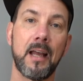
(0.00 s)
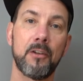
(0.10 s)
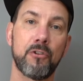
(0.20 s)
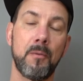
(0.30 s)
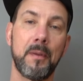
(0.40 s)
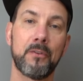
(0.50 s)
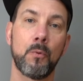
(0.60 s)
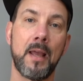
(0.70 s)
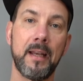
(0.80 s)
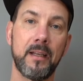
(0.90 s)
einstellen bis
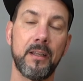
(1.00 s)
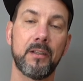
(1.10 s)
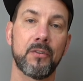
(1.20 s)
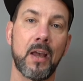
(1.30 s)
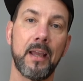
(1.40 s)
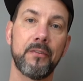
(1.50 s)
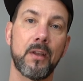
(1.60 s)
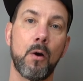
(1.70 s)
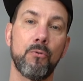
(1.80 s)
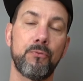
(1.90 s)
unendlich, das
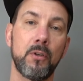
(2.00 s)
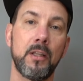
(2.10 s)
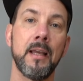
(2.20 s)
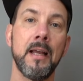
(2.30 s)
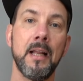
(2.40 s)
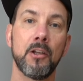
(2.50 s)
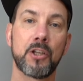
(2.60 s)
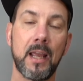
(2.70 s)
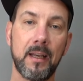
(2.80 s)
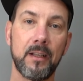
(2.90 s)
heißt auch für die
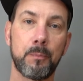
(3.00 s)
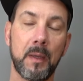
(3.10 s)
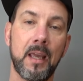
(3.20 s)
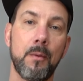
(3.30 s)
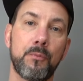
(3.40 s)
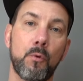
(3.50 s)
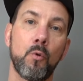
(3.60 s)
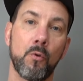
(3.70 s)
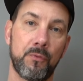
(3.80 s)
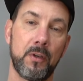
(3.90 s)

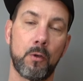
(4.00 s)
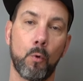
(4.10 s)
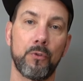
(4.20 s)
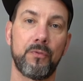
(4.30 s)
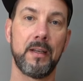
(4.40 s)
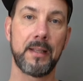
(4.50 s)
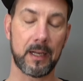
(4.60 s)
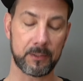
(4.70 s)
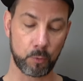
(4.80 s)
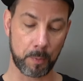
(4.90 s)
Schädlingsbekämpfung und für die
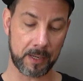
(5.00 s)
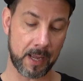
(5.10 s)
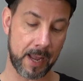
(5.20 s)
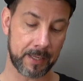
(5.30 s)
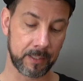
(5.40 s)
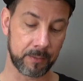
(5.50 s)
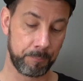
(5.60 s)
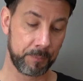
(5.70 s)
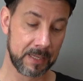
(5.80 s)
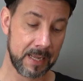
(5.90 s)
Großwildjagd super super geeignet.
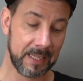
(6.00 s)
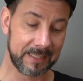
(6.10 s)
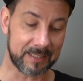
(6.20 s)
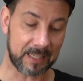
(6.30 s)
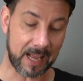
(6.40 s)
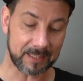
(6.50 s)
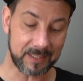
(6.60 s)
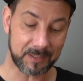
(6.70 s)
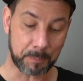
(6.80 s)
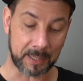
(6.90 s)
Das Glas
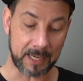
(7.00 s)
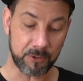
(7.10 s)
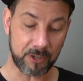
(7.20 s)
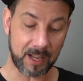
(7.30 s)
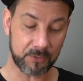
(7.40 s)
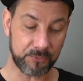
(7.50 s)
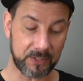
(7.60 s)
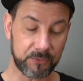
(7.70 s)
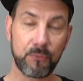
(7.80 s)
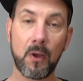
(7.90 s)
ist
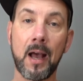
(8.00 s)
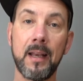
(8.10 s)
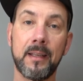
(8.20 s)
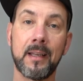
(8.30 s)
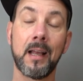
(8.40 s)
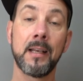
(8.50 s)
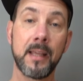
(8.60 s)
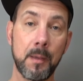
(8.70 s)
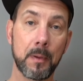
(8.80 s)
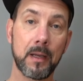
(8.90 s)
prellschlagfest für alle
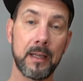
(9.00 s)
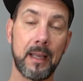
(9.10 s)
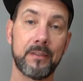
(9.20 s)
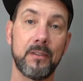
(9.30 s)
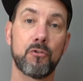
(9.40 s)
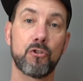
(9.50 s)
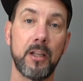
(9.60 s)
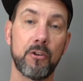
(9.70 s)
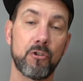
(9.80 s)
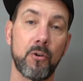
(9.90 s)
Kaliber, es ist
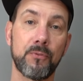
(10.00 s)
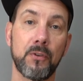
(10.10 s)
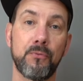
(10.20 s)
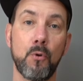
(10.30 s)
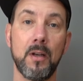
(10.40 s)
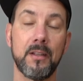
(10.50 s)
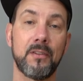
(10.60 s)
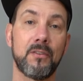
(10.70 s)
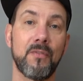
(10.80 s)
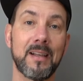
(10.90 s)
stickstoffgefüllt,
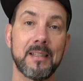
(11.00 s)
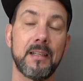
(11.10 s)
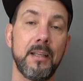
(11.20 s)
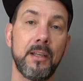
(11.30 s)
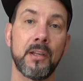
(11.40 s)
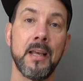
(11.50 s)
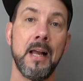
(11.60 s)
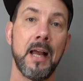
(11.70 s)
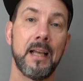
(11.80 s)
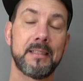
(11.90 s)
es ist wasserdicht,
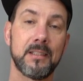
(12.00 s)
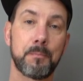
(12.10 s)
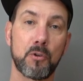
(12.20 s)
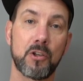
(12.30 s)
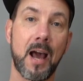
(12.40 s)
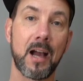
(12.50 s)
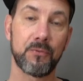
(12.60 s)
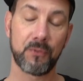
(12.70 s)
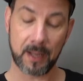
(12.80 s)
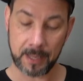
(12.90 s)
es ist
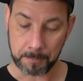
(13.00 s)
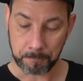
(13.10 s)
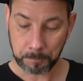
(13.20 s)
beschlagfrei.